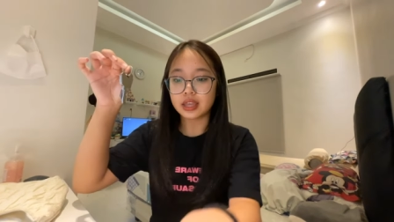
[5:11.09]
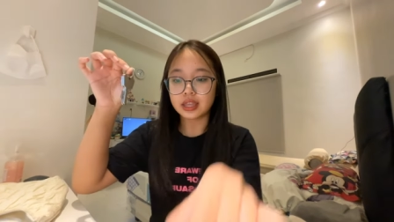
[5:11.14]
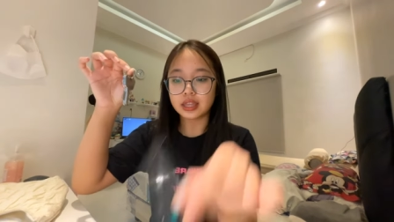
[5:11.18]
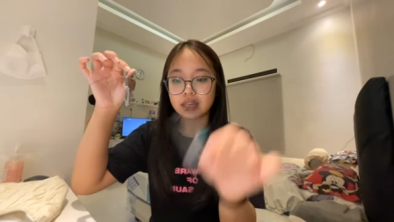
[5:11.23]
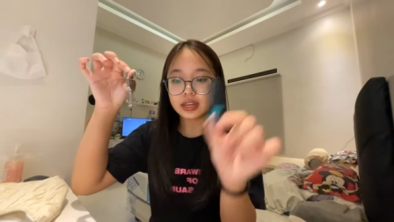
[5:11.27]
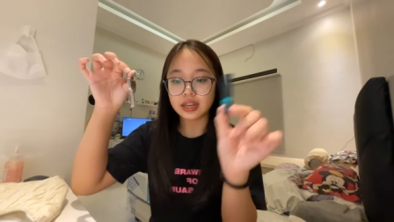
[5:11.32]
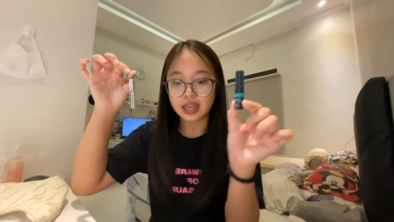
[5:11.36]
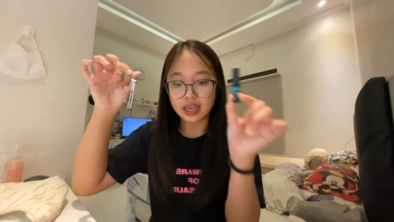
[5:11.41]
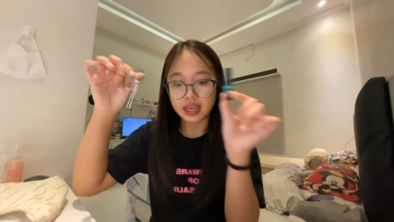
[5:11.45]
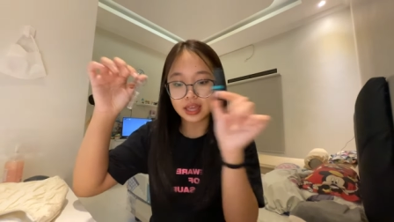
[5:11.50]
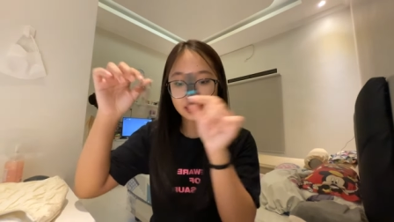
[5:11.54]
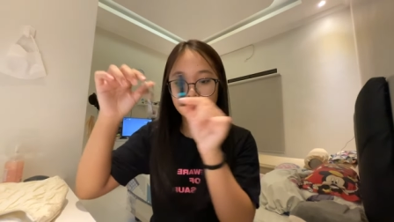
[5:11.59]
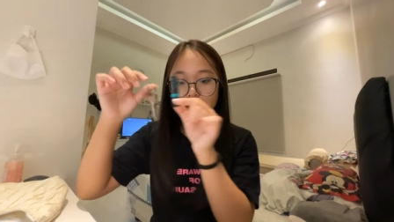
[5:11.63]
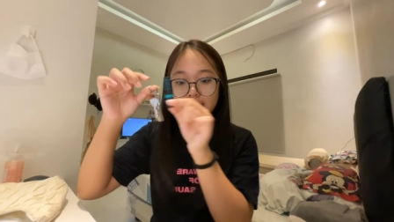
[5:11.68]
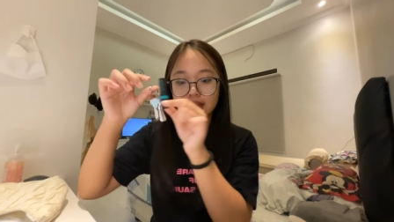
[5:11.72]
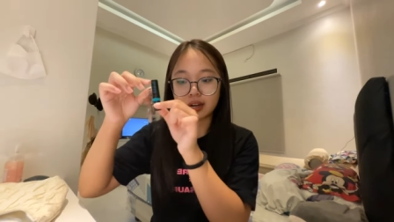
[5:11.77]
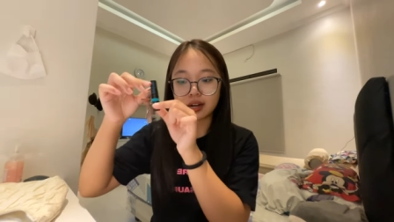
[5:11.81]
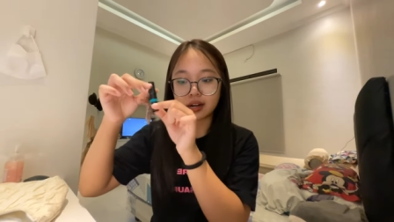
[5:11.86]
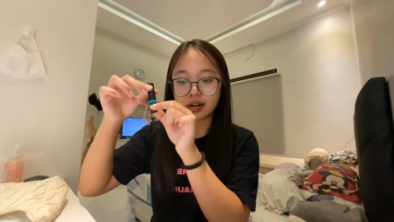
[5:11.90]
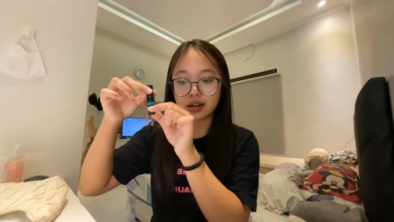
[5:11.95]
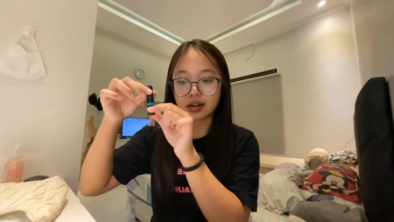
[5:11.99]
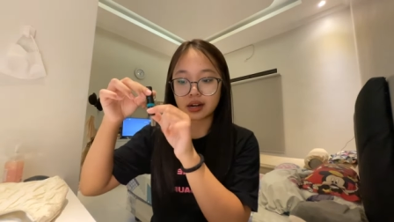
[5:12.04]

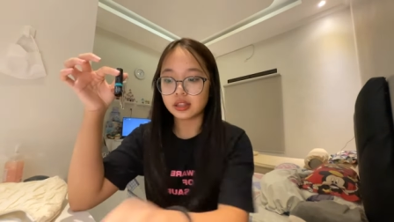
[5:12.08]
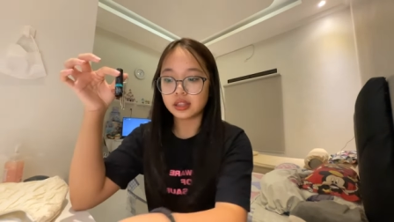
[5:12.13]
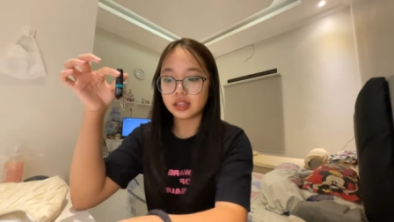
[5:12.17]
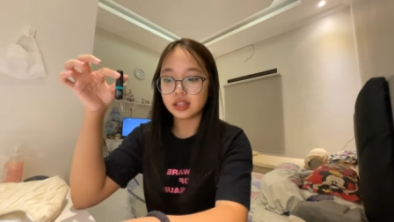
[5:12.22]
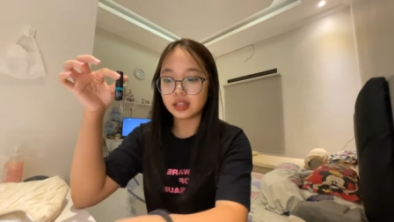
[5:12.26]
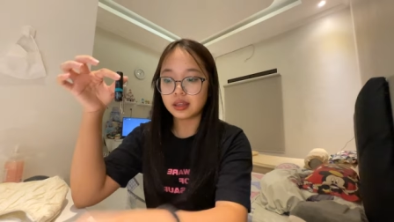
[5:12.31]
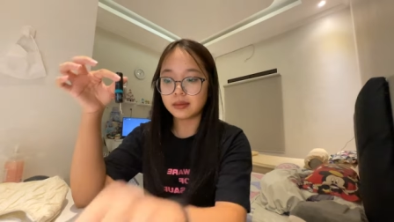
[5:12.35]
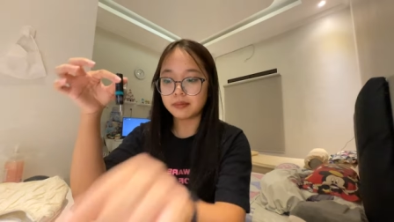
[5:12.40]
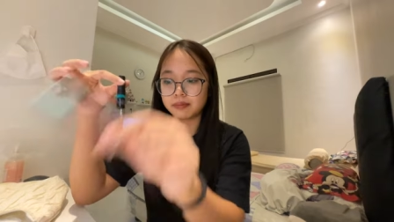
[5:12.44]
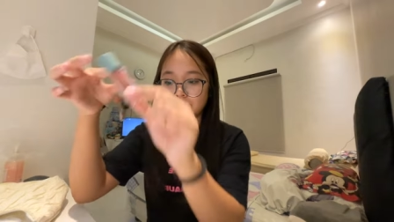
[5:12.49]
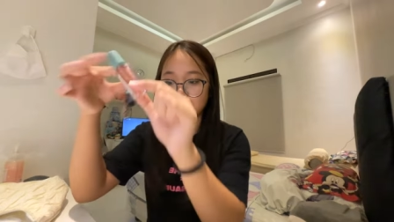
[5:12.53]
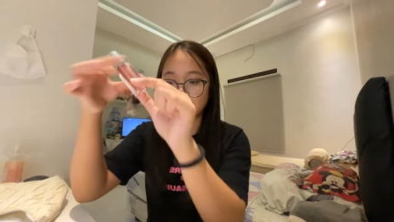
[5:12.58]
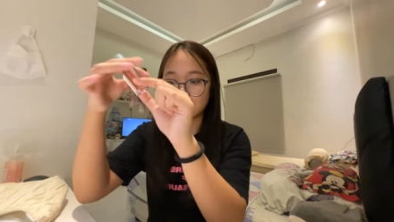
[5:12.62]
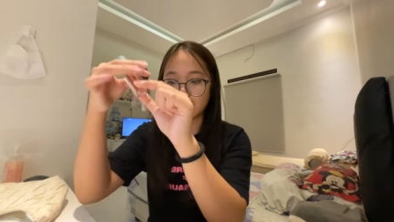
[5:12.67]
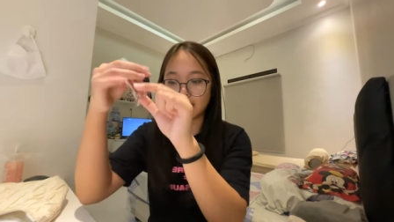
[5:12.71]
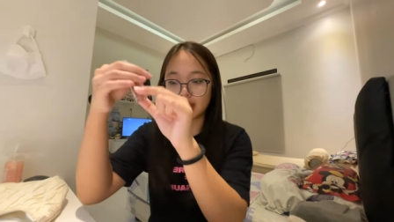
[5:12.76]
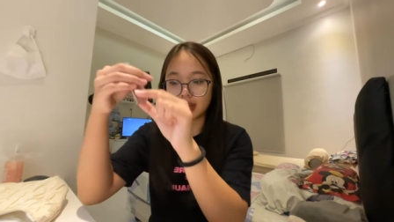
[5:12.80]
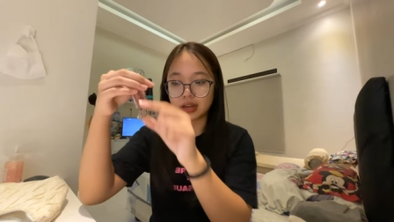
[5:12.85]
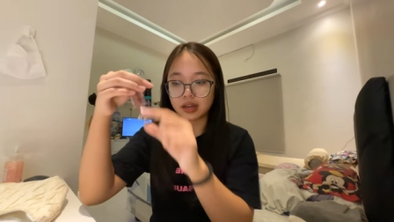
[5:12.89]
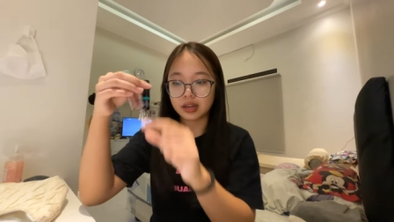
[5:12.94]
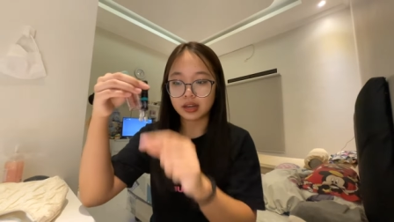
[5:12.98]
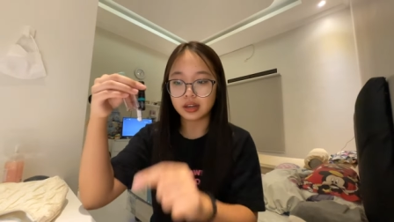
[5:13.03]
inhaler grip tin